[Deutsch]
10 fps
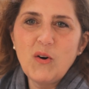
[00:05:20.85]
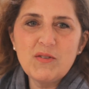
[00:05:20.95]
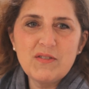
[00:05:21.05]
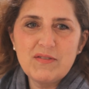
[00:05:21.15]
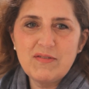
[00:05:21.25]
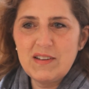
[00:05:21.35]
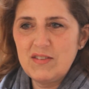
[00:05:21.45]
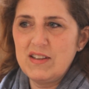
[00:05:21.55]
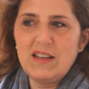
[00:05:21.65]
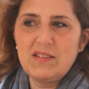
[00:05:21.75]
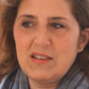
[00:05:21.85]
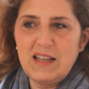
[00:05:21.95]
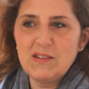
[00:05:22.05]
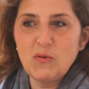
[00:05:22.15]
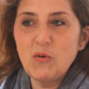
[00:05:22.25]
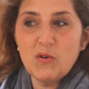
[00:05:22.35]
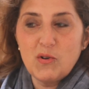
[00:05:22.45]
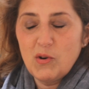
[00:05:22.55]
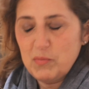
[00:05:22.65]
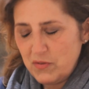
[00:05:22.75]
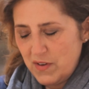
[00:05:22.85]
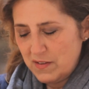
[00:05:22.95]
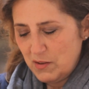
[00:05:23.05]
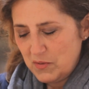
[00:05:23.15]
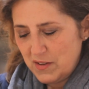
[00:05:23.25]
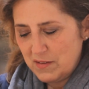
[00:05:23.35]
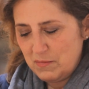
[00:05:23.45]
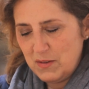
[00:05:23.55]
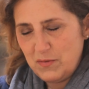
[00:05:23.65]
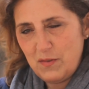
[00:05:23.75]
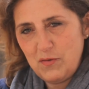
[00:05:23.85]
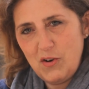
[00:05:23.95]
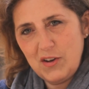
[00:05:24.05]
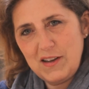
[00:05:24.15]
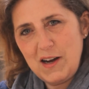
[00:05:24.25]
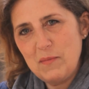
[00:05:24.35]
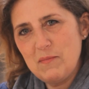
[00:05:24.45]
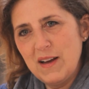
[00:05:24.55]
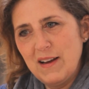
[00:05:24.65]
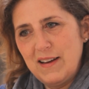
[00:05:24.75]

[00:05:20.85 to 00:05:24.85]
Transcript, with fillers: Und was ich jetzt ganz hoch gelobt, ich weiß nicht, ob Sie das mitverfolgt haben,